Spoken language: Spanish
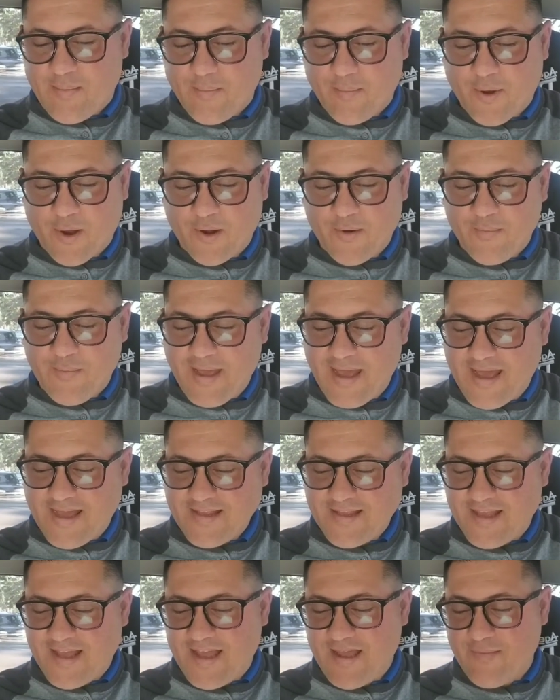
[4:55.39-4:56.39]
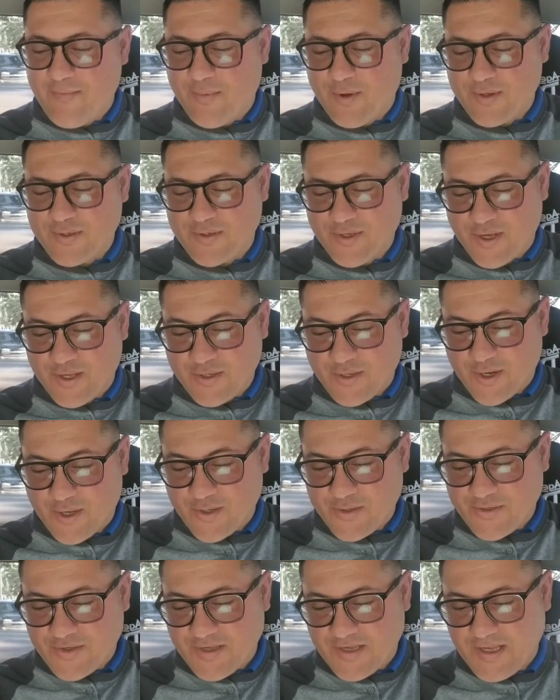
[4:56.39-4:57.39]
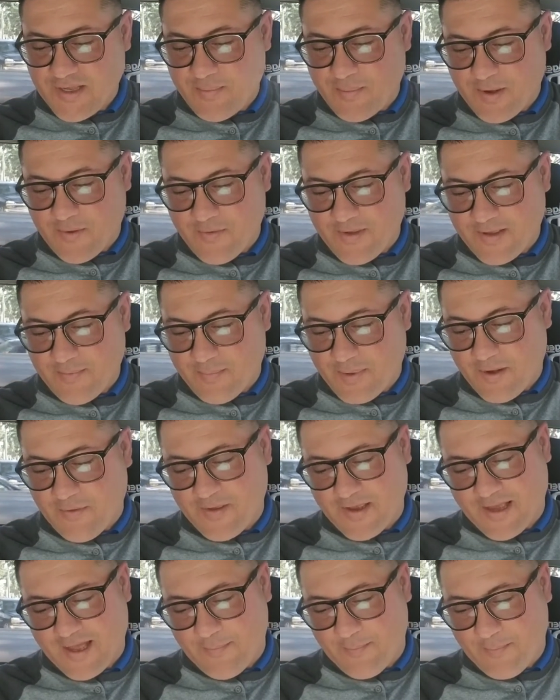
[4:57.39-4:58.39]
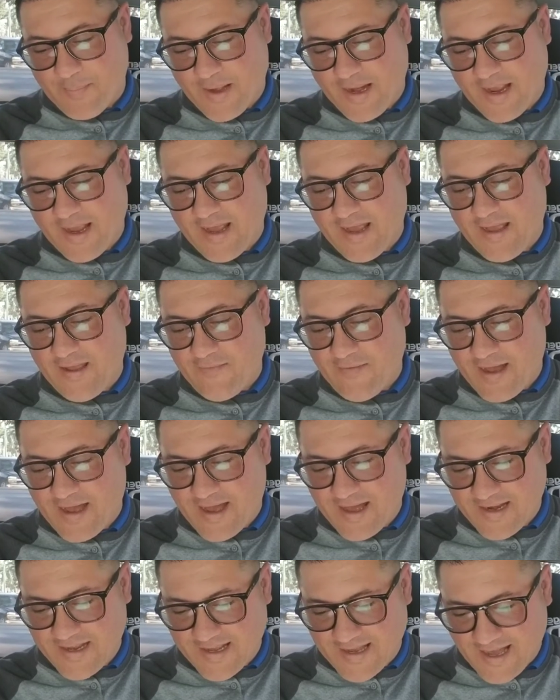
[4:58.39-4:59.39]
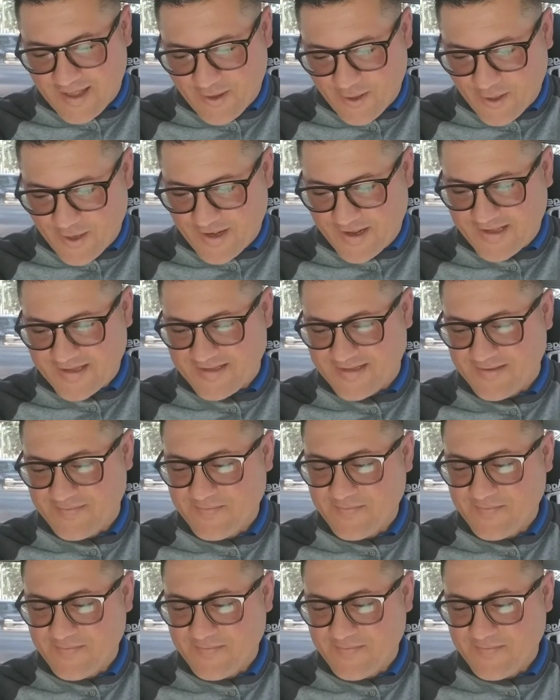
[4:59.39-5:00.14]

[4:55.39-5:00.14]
Volved en vosotros y prevaricadores